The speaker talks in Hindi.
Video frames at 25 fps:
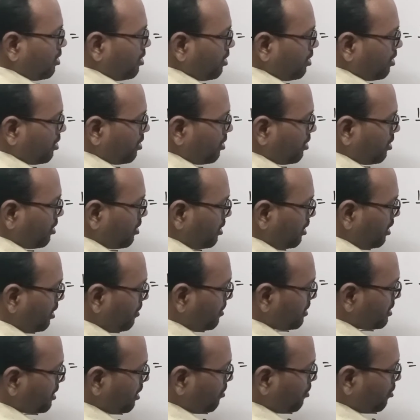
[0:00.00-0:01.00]
आ,
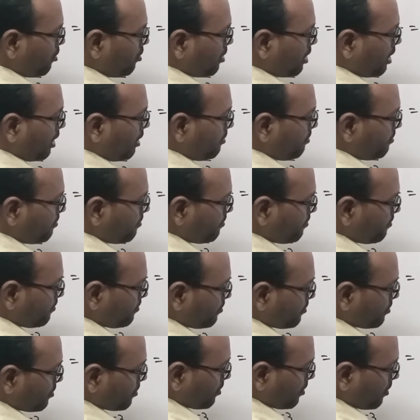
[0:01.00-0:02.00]
ये बचा हम लोगों का
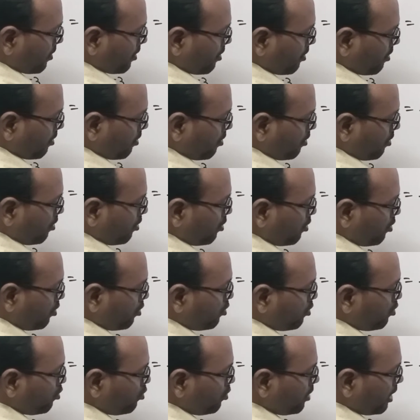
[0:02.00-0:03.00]

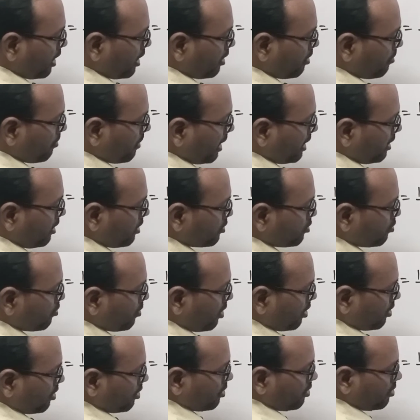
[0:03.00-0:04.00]
टू एन माइनस
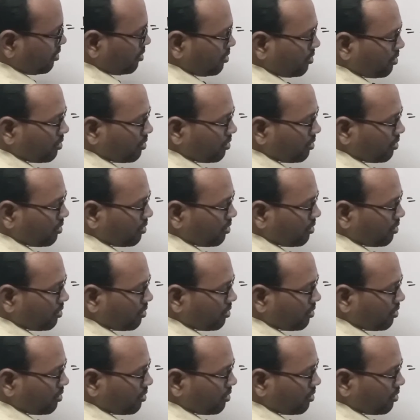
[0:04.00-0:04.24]
वन